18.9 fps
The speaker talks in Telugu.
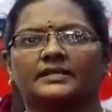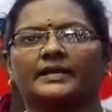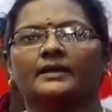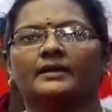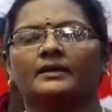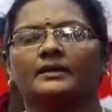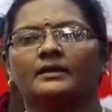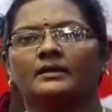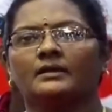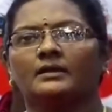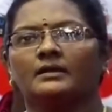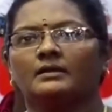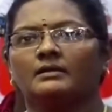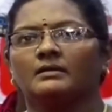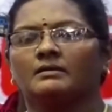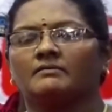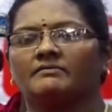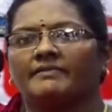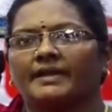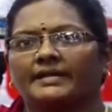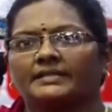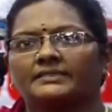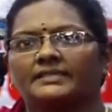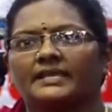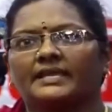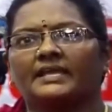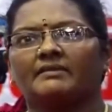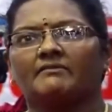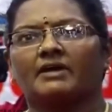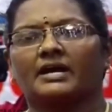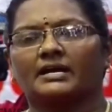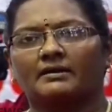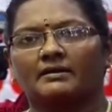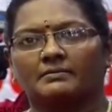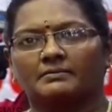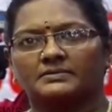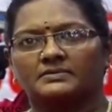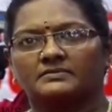వస్తే వ్యక్తికి ఒక
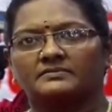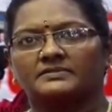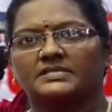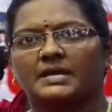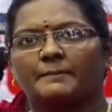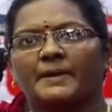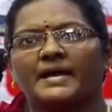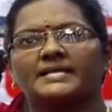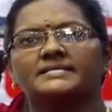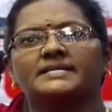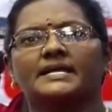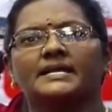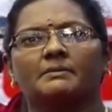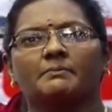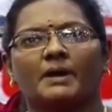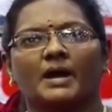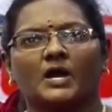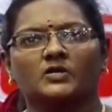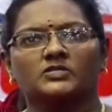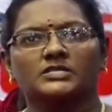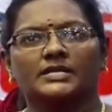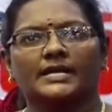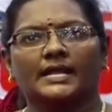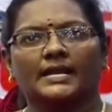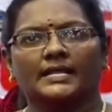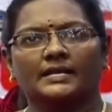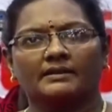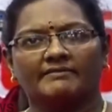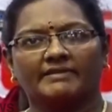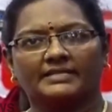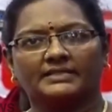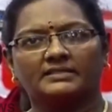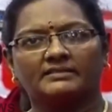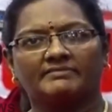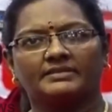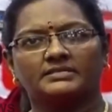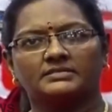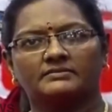సమాజాన్ని బాగు చేయాలన్న
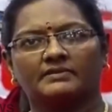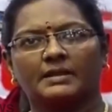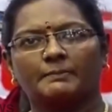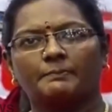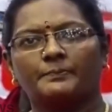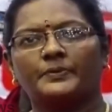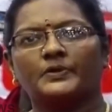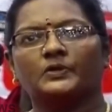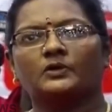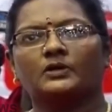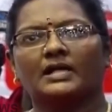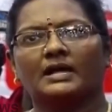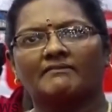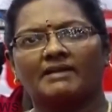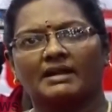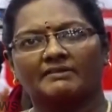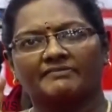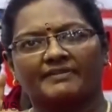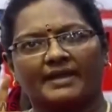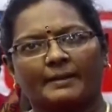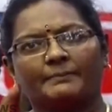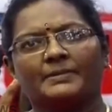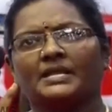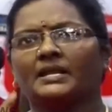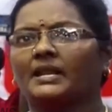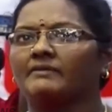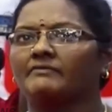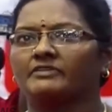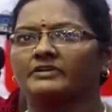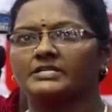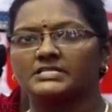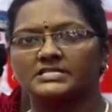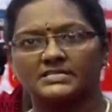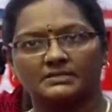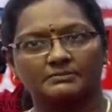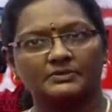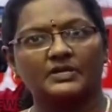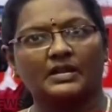వ్యక్తి ఎప్పుడు కూడా వాళ్ళ ఫ్యామిలీ లైఫ్
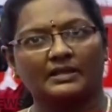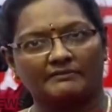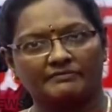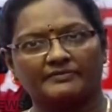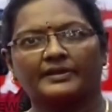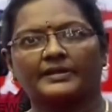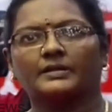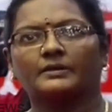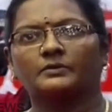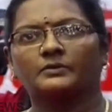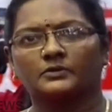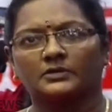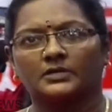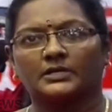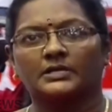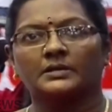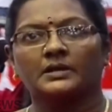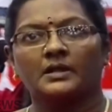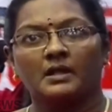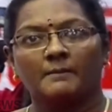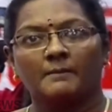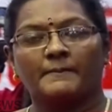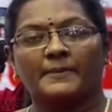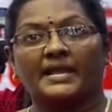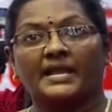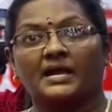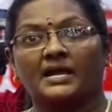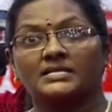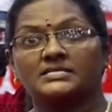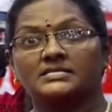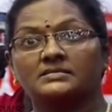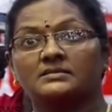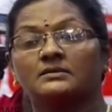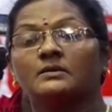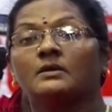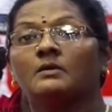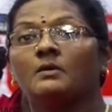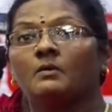డిస్టర్బ్ లైఫ్ అనే ఉంటుంది బికాస్
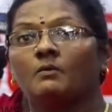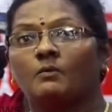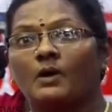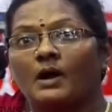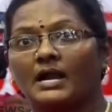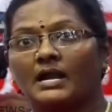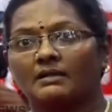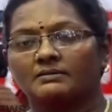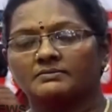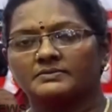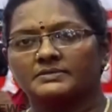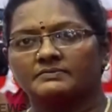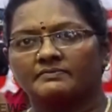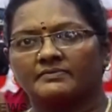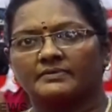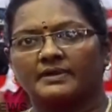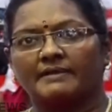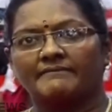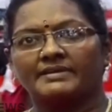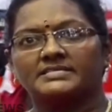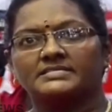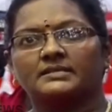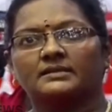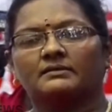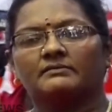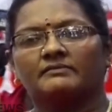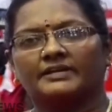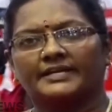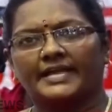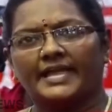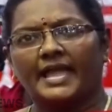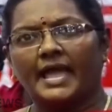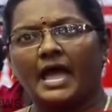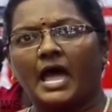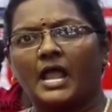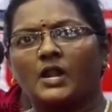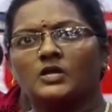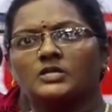వాళ్ళ వ్యవస్థను
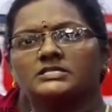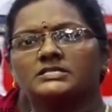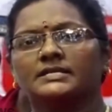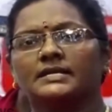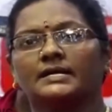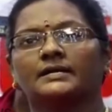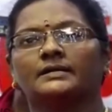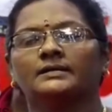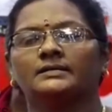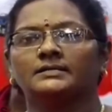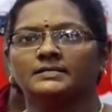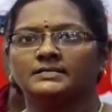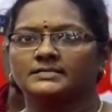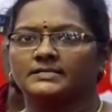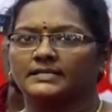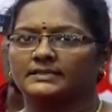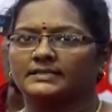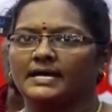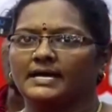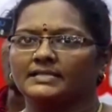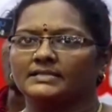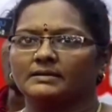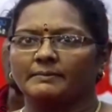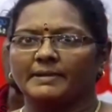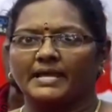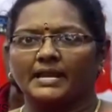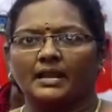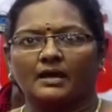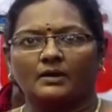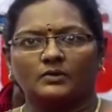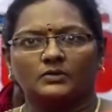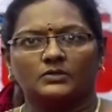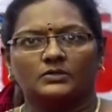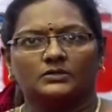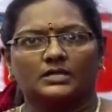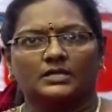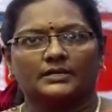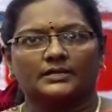ఏ ఆలోచన సిద్ధాంతం ఎలా
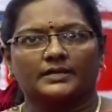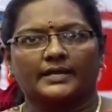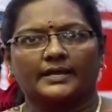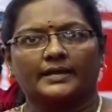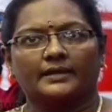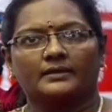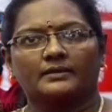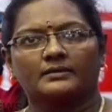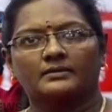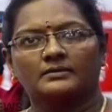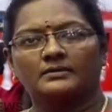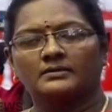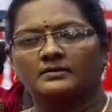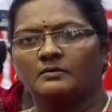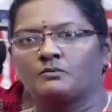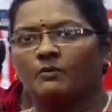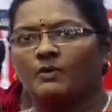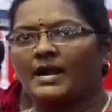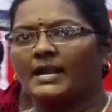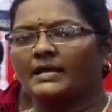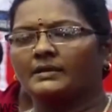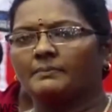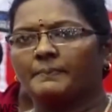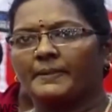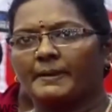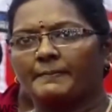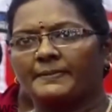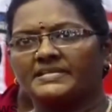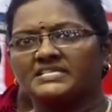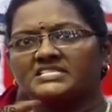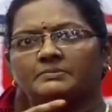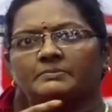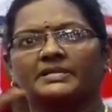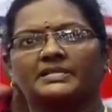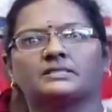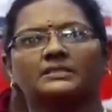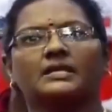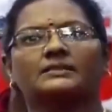ఉంటుందంటే వాళ్ళకి
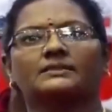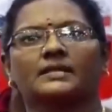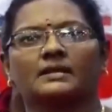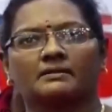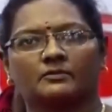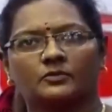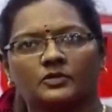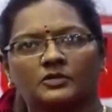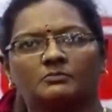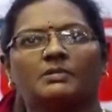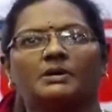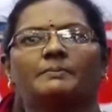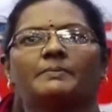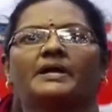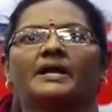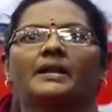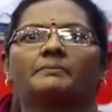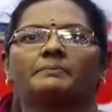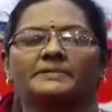ప్రపంచమంతా తన కుటుంబంగా